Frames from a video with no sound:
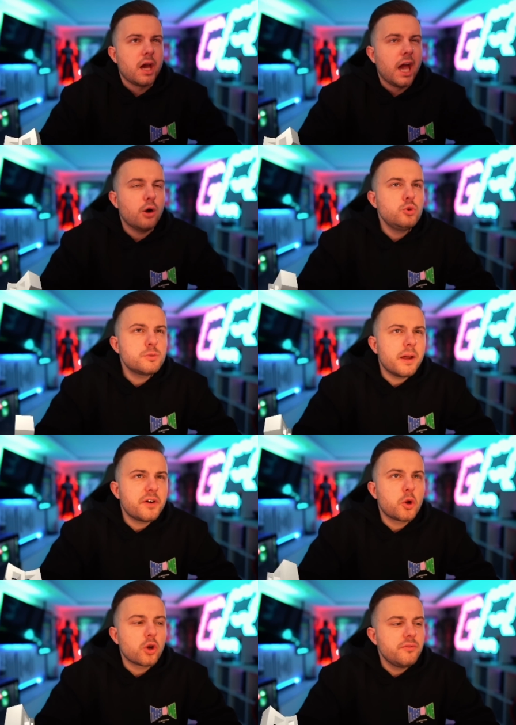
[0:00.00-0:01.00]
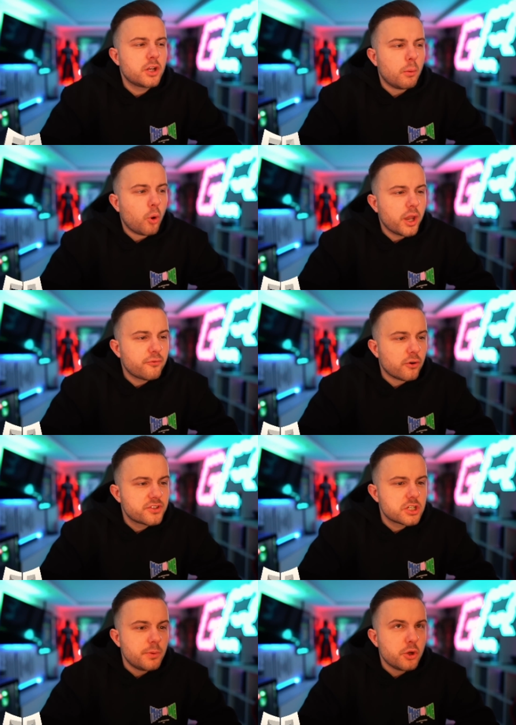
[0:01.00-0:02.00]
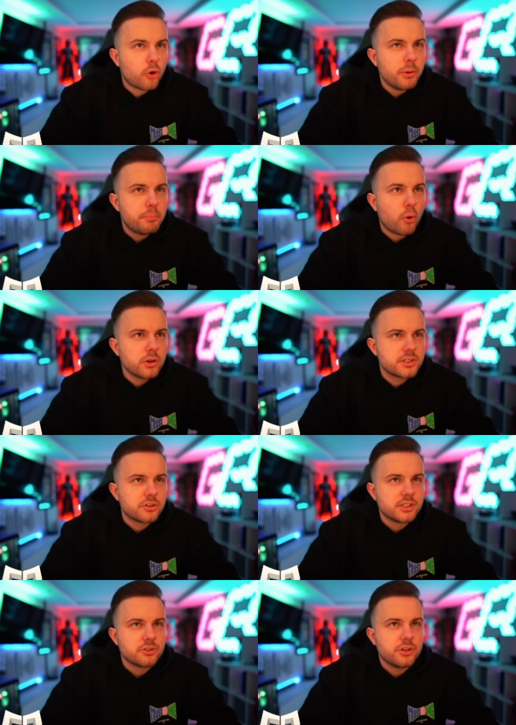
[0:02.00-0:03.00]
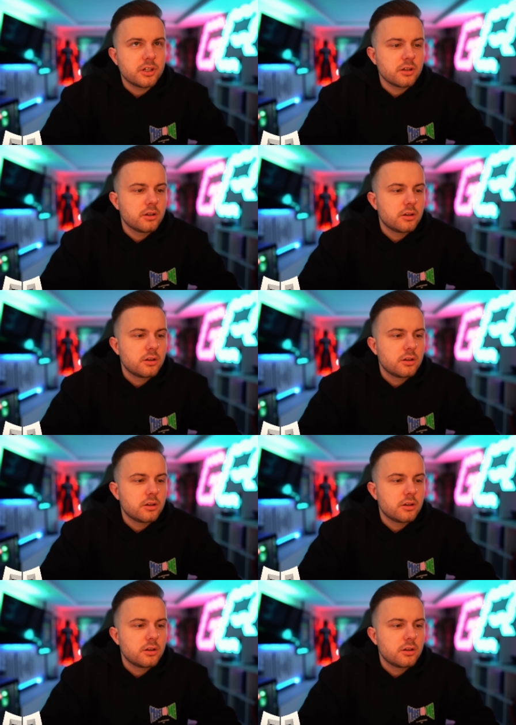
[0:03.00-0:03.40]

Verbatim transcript: Herr Usman war doch irgendwie, glaube 150 Millionen mit Bonis oder so, ne?